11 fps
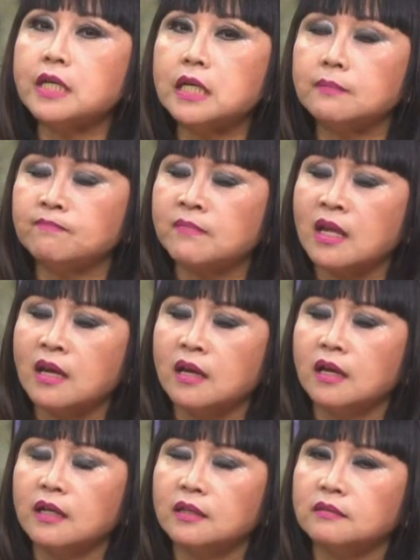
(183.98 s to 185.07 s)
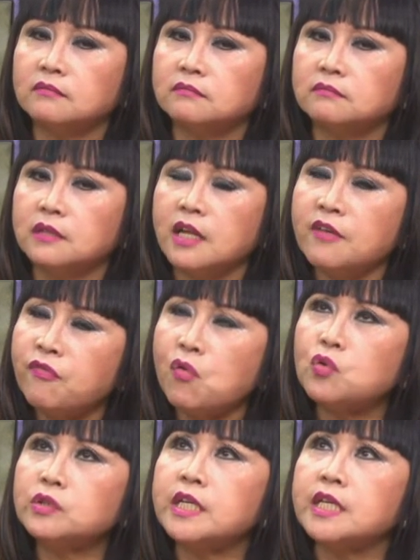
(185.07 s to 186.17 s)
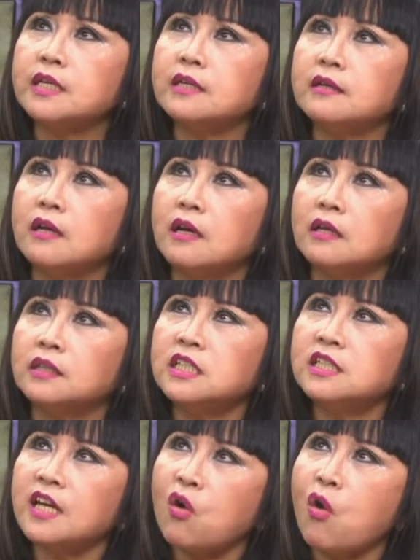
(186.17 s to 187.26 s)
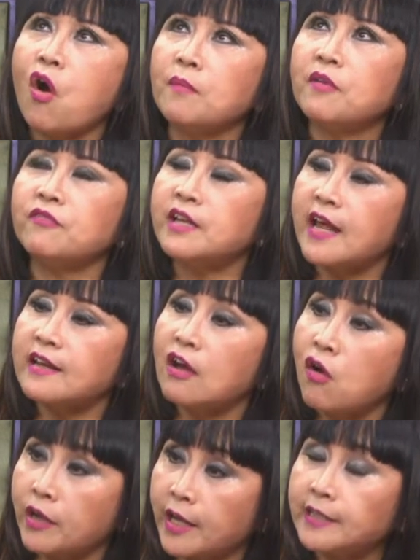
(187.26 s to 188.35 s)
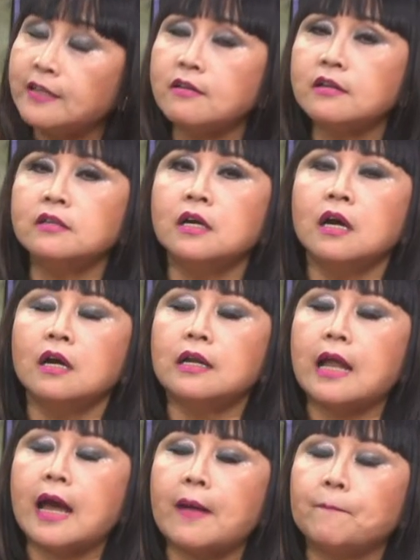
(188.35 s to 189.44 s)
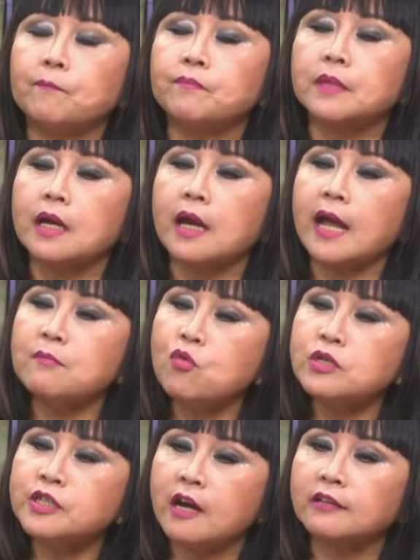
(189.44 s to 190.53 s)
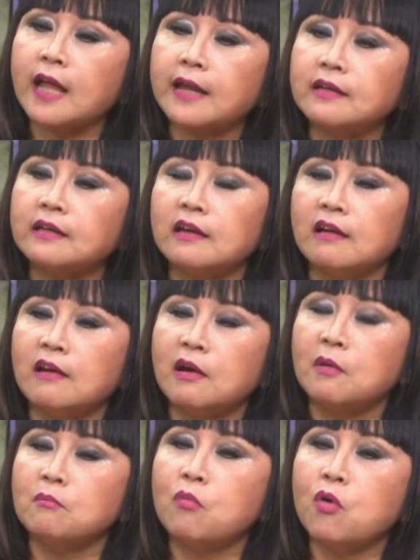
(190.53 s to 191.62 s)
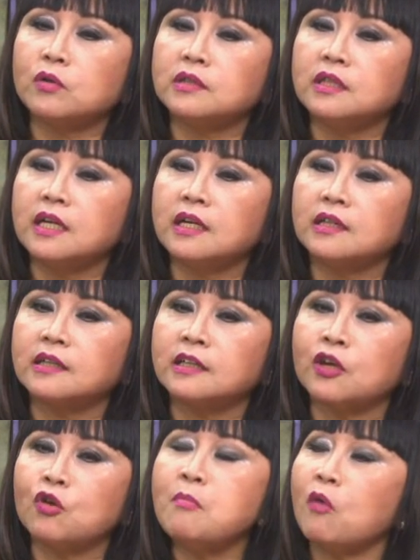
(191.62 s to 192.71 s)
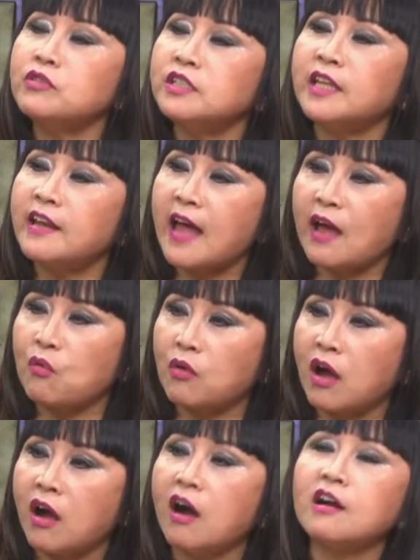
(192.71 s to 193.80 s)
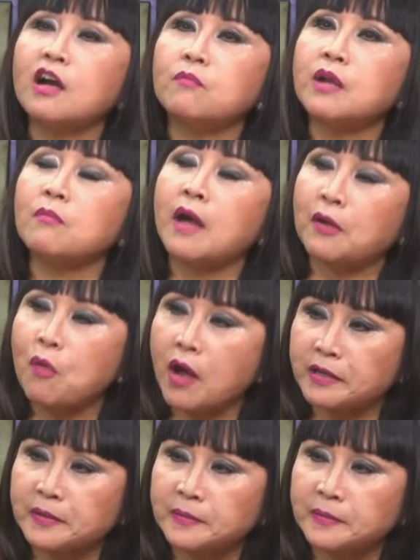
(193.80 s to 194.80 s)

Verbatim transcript: um, uh, lê phú thì như cái câu hỏi mà phiến đan đã hỏi anh đó là anh muốn trở thành một ờ, kiểu mẫu như thế nào ở cộng đồng hải ngoại